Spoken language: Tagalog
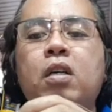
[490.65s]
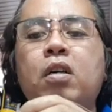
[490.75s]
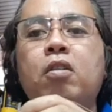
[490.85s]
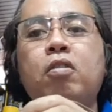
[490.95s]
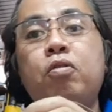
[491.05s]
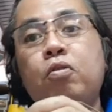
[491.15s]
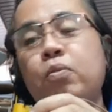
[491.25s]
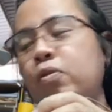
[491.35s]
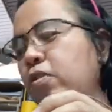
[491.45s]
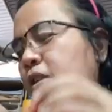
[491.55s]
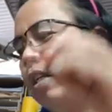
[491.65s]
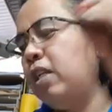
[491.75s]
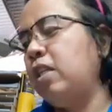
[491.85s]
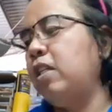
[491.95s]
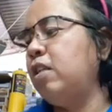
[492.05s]
oh, yung tumutunog,
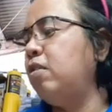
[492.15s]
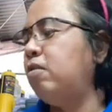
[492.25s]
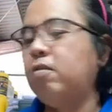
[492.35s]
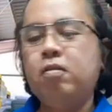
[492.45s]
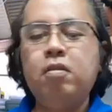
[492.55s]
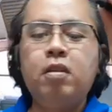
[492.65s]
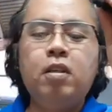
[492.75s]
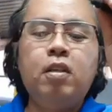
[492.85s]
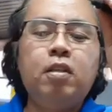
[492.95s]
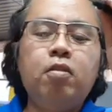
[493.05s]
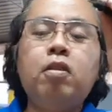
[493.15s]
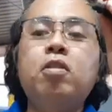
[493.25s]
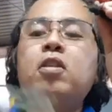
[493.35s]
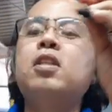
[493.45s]
naririnig nyo. So, ganun din